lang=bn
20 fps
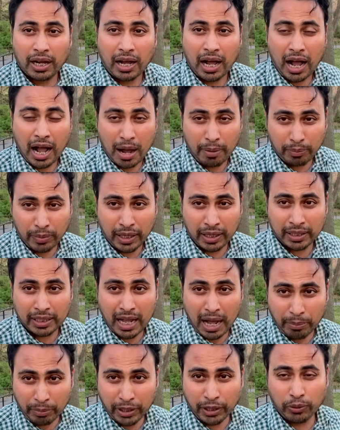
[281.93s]
আপনার
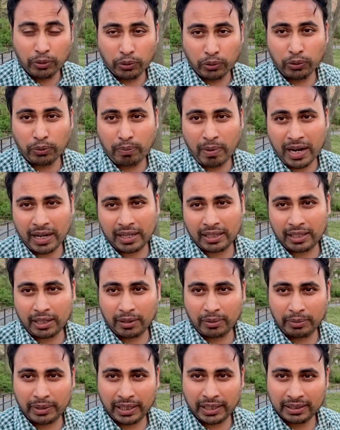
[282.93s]
দামি গরু পাঠাতে
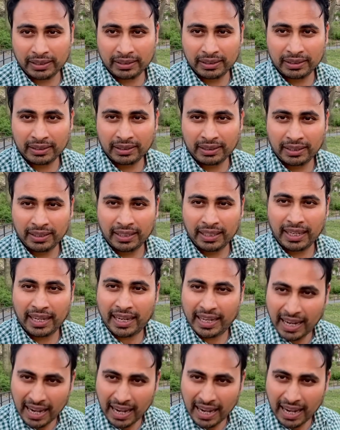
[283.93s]
হবে এই